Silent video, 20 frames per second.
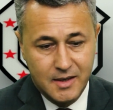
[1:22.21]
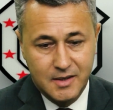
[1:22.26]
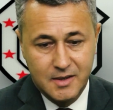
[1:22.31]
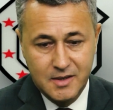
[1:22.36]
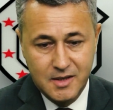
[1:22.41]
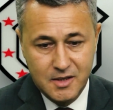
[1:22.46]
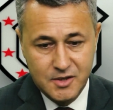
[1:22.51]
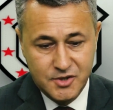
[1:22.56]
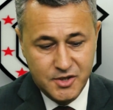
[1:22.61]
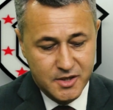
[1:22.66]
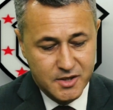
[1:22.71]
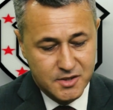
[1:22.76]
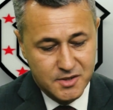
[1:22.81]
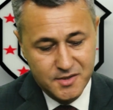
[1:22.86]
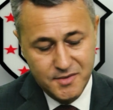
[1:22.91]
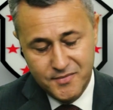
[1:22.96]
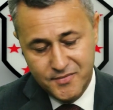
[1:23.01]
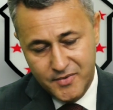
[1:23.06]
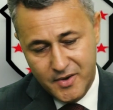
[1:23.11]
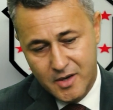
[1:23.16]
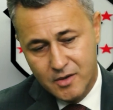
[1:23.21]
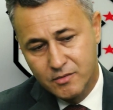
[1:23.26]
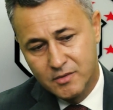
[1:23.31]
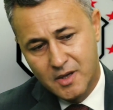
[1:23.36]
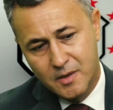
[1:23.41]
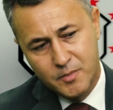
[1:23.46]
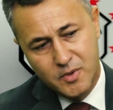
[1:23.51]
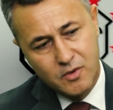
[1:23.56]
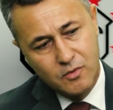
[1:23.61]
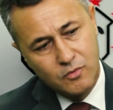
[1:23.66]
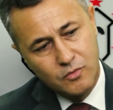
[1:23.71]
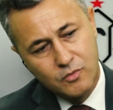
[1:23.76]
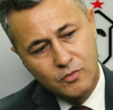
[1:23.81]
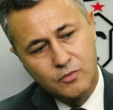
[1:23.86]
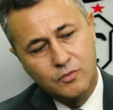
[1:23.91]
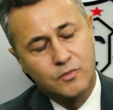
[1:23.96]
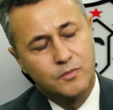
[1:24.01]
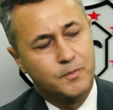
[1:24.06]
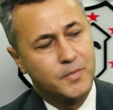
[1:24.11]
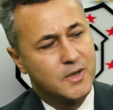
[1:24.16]
que a gente veio da
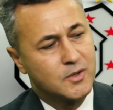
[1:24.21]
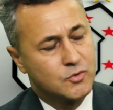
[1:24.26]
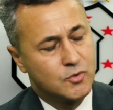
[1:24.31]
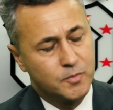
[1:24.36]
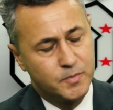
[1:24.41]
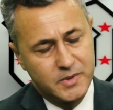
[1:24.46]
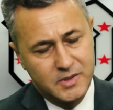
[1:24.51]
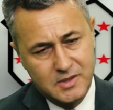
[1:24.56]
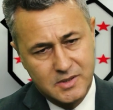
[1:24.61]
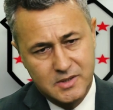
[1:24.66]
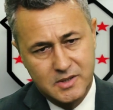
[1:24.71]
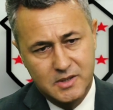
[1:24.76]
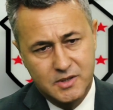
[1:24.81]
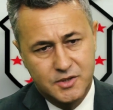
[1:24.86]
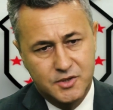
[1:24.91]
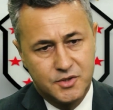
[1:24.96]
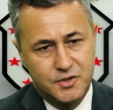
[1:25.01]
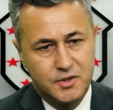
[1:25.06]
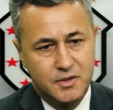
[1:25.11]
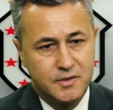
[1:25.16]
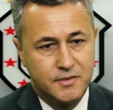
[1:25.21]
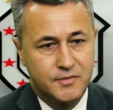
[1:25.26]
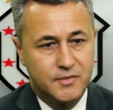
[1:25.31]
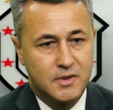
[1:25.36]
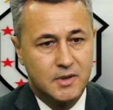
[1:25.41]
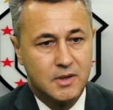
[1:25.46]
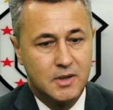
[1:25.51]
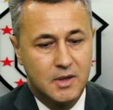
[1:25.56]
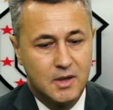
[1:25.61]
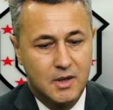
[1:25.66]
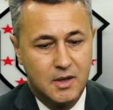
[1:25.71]
B1, passou pela seletiva